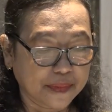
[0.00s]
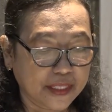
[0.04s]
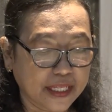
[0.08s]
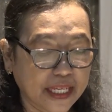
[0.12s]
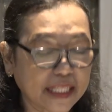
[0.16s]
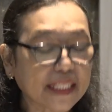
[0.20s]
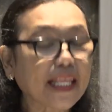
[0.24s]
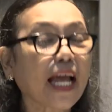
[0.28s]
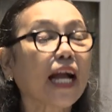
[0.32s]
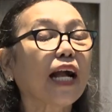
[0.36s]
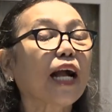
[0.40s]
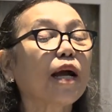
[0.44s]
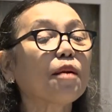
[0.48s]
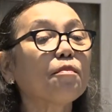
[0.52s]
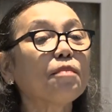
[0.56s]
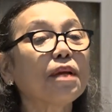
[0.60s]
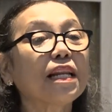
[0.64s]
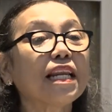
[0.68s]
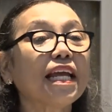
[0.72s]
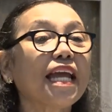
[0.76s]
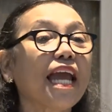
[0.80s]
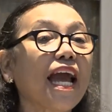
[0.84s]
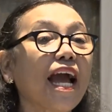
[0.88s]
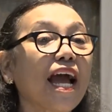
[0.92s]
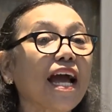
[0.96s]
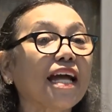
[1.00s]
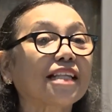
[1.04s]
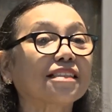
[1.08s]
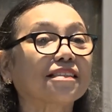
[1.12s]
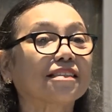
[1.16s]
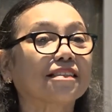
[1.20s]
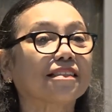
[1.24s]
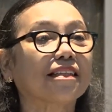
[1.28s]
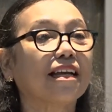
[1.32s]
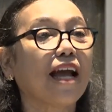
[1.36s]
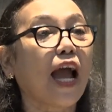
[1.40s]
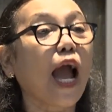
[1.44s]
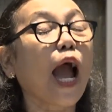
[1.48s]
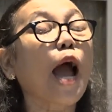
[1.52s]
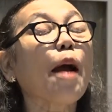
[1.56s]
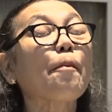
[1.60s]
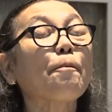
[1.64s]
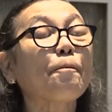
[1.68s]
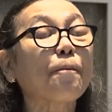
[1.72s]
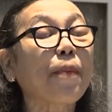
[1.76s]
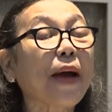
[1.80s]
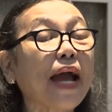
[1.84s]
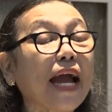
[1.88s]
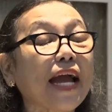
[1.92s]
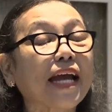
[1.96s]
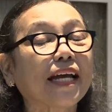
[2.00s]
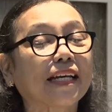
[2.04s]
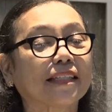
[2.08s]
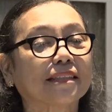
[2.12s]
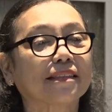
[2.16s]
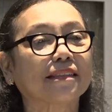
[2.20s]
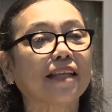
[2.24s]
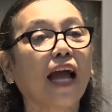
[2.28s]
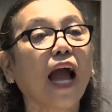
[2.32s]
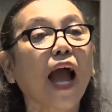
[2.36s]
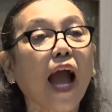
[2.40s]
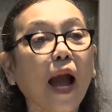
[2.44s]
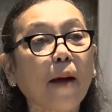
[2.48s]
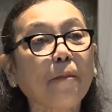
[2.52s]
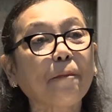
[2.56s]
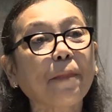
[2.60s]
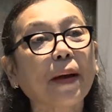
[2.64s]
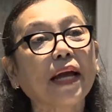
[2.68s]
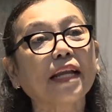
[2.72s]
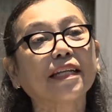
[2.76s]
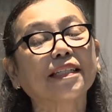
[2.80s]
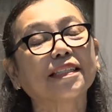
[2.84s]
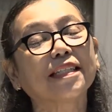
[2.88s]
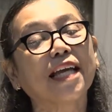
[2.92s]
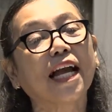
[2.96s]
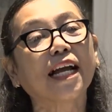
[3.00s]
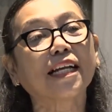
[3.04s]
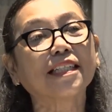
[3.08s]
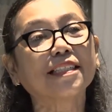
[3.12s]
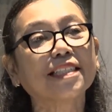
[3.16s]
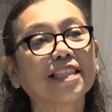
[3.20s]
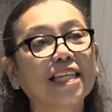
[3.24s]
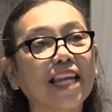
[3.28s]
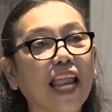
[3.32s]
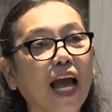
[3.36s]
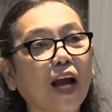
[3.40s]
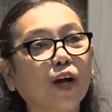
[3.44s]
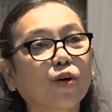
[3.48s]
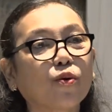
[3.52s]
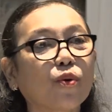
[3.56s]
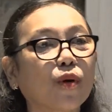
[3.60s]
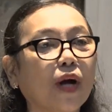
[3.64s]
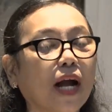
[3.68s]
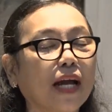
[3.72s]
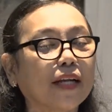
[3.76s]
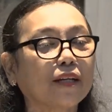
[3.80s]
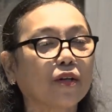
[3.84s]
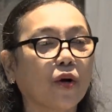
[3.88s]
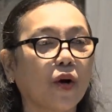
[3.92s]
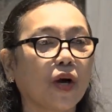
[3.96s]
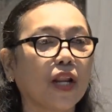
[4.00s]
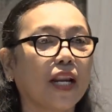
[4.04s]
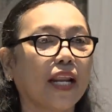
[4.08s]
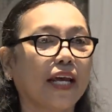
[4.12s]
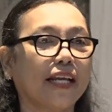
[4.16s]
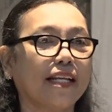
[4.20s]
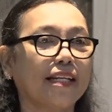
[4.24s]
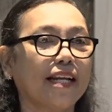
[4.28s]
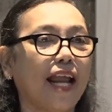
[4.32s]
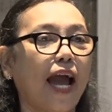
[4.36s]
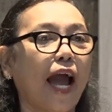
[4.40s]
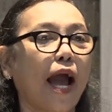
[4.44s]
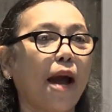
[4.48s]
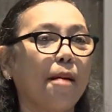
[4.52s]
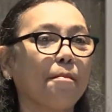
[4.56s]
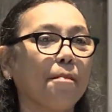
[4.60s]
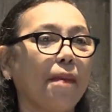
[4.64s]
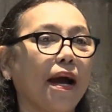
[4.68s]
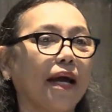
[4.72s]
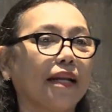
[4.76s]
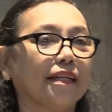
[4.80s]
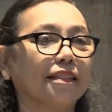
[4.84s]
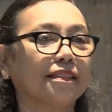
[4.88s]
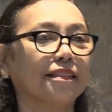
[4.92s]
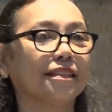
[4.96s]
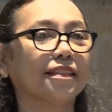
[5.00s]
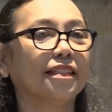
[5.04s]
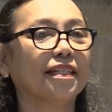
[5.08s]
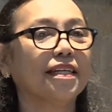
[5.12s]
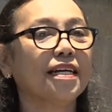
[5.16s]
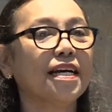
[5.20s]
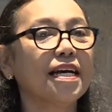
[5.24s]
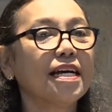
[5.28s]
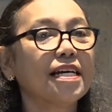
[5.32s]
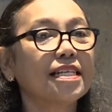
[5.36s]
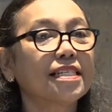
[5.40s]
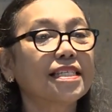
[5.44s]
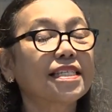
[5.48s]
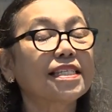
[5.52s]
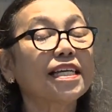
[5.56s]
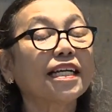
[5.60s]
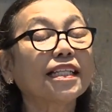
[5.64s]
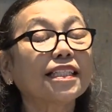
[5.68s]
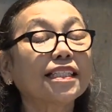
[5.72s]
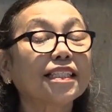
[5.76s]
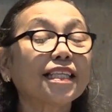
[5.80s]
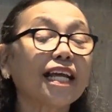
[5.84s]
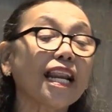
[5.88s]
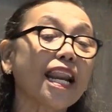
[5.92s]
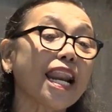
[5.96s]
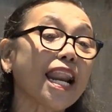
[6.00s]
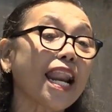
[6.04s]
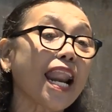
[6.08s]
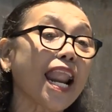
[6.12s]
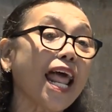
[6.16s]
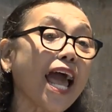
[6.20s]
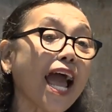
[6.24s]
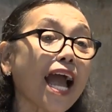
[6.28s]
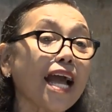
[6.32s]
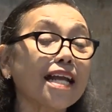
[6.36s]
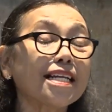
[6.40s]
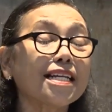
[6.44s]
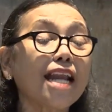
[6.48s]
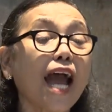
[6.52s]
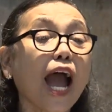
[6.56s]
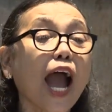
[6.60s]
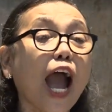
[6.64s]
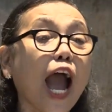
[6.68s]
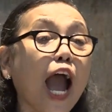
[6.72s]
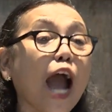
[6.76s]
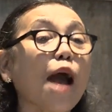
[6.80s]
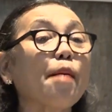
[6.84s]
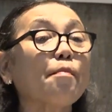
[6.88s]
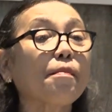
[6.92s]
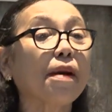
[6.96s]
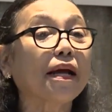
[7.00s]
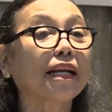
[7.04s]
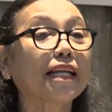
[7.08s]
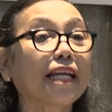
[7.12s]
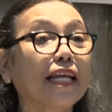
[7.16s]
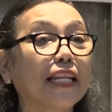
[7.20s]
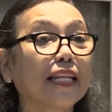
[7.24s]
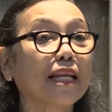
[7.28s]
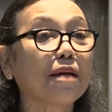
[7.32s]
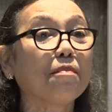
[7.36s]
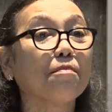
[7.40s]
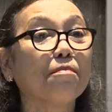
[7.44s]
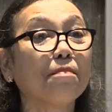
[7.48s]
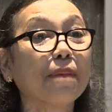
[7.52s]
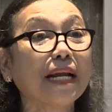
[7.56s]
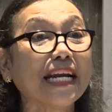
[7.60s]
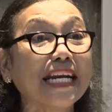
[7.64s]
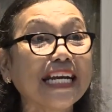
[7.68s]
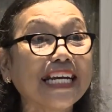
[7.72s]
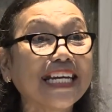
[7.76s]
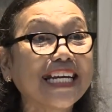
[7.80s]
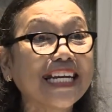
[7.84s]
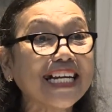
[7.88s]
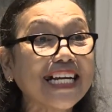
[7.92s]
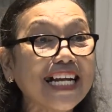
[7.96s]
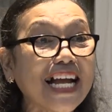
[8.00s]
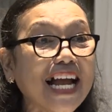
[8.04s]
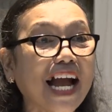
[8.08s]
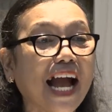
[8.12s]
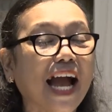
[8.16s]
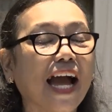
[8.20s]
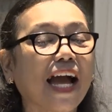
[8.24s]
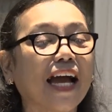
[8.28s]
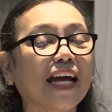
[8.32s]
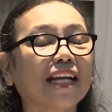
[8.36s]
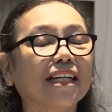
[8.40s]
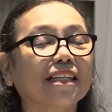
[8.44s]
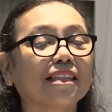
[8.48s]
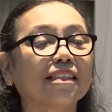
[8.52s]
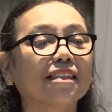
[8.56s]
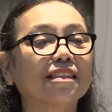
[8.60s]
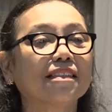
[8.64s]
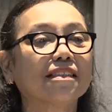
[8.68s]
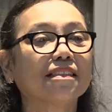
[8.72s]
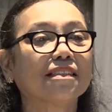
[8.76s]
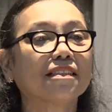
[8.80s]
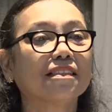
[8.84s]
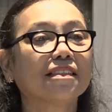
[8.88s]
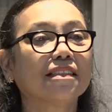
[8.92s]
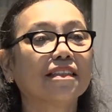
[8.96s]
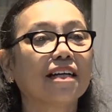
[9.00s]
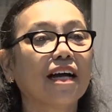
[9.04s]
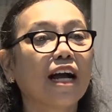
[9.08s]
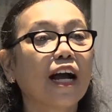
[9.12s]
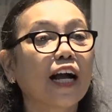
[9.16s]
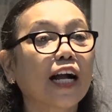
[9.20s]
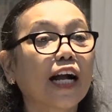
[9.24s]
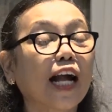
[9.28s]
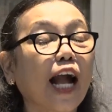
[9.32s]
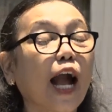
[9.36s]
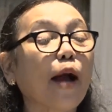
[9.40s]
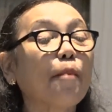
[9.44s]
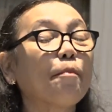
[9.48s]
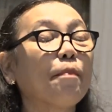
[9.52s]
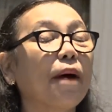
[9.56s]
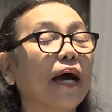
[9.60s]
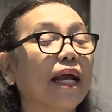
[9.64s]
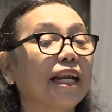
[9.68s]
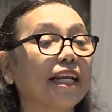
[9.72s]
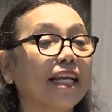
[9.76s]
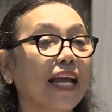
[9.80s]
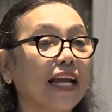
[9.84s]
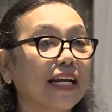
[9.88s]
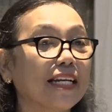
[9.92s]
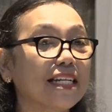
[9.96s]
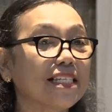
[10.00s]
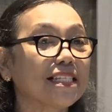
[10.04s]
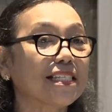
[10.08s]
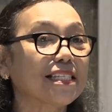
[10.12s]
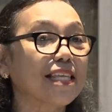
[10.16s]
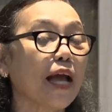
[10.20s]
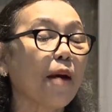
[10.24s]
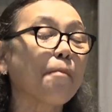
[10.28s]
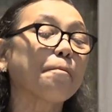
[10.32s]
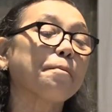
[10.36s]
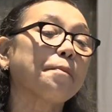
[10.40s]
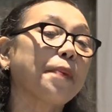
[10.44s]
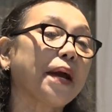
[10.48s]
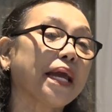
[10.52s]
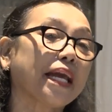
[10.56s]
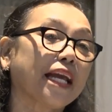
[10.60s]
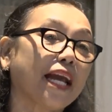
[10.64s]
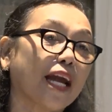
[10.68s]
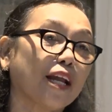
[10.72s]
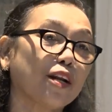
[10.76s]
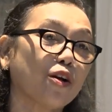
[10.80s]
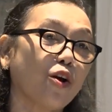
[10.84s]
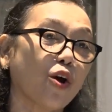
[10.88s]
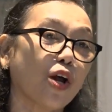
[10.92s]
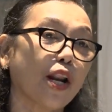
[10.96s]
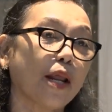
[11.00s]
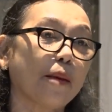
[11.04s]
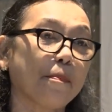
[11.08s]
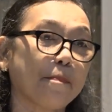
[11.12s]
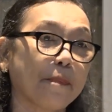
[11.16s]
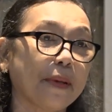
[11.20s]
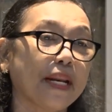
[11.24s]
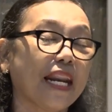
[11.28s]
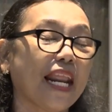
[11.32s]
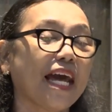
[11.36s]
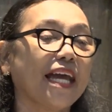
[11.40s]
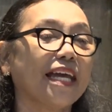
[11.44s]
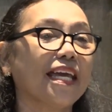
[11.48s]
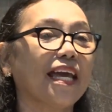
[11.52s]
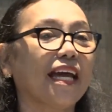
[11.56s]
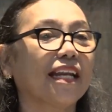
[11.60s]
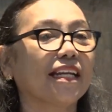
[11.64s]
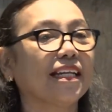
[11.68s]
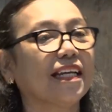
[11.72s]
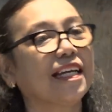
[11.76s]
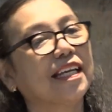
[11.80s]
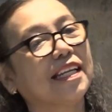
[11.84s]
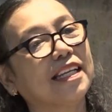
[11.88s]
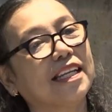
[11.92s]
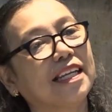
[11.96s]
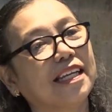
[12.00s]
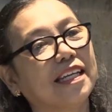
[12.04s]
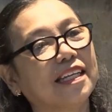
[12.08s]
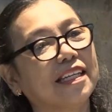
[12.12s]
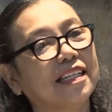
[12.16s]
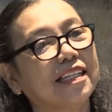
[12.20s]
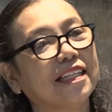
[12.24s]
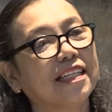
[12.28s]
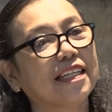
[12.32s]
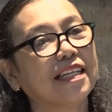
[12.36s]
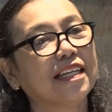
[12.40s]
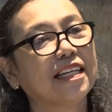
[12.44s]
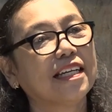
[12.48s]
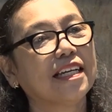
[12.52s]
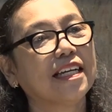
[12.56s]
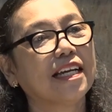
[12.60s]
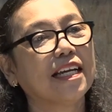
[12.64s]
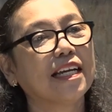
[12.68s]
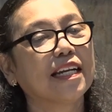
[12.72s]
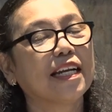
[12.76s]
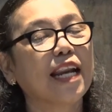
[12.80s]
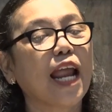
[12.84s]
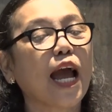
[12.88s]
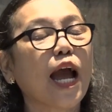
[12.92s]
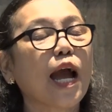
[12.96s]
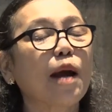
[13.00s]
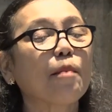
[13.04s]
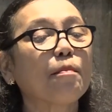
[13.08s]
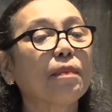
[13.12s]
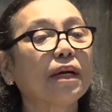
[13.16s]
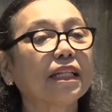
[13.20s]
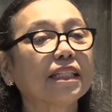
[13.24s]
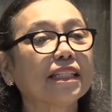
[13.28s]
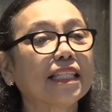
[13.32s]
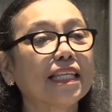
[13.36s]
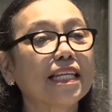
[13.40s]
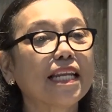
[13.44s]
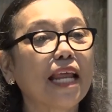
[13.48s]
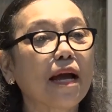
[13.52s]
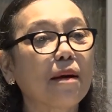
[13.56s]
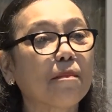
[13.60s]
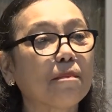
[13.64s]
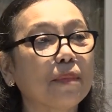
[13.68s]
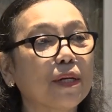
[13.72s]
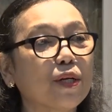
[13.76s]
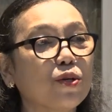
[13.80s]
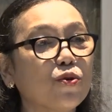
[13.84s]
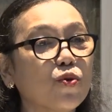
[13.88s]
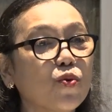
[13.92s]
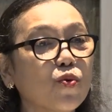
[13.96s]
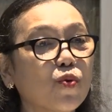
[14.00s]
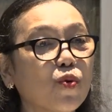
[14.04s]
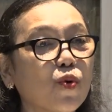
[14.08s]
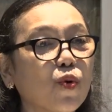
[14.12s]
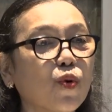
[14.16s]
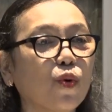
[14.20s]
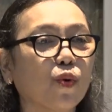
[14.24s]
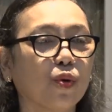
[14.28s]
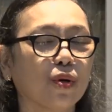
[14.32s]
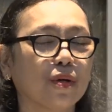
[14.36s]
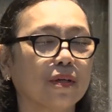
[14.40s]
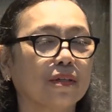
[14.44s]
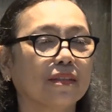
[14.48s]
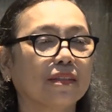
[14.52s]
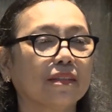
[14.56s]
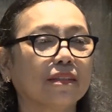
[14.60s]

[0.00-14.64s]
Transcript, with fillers: Kita akan melihat apa tahapan yang dilakukan oleh Naaman. Setelah Naaman ini mendengar kabar yang disampaikan oleh pelayan ini, Naaman tidak menunggu,